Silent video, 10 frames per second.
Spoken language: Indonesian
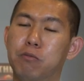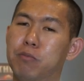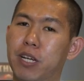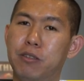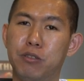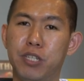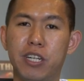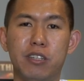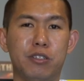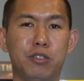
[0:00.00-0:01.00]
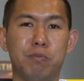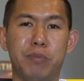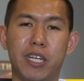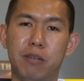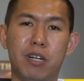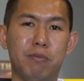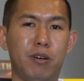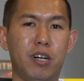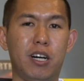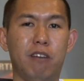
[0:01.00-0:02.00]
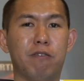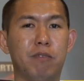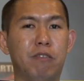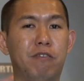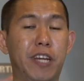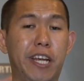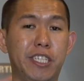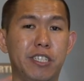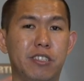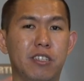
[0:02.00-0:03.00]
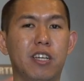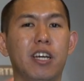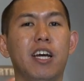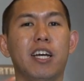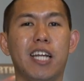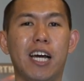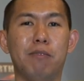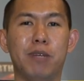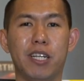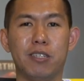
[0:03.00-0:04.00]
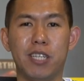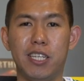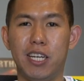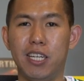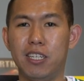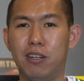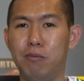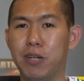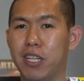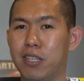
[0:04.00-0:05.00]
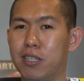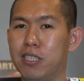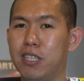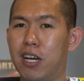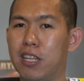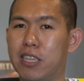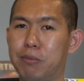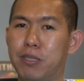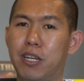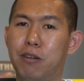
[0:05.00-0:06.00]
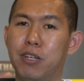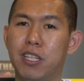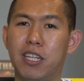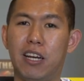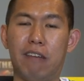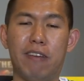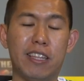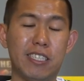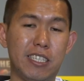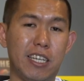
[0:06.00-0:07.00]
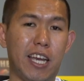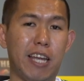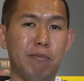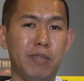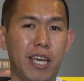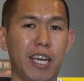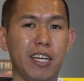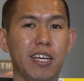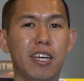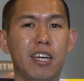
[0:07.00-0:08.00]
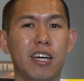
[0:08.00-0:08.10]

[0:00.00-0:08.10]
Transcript: Oubre Jr. you should pick him up uh, from the free agents. Nah begitu saja. Kalau begitu uh, tips dari gue tentang fantasy NBA.